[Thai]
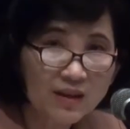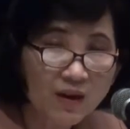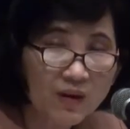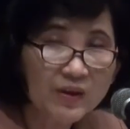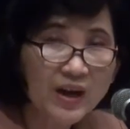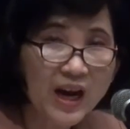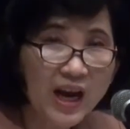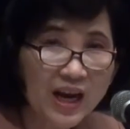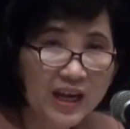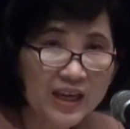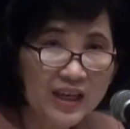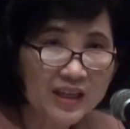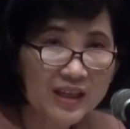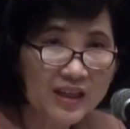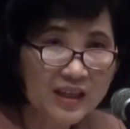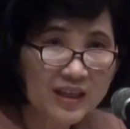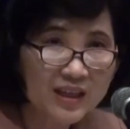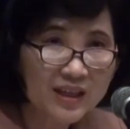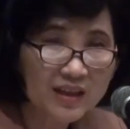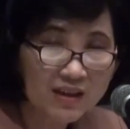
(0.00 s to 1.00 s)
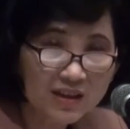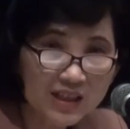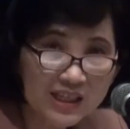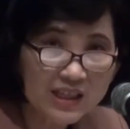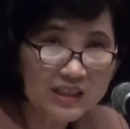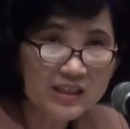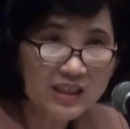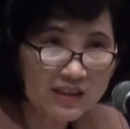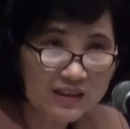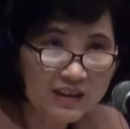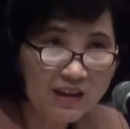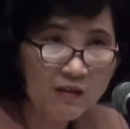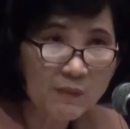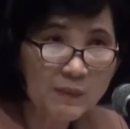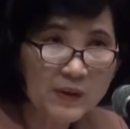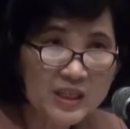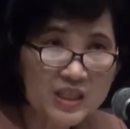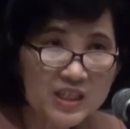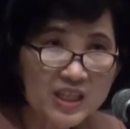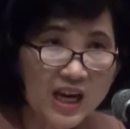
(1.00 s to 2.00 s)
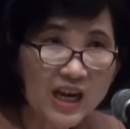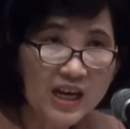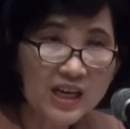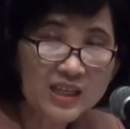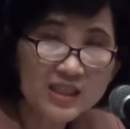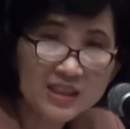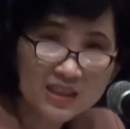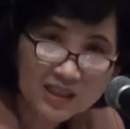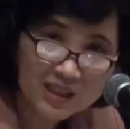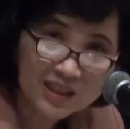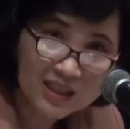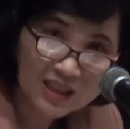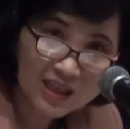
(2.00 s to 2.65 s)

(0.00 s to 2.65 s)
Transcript: ต่อรายก็เรียกยังเรียกว่าเป็นไซส์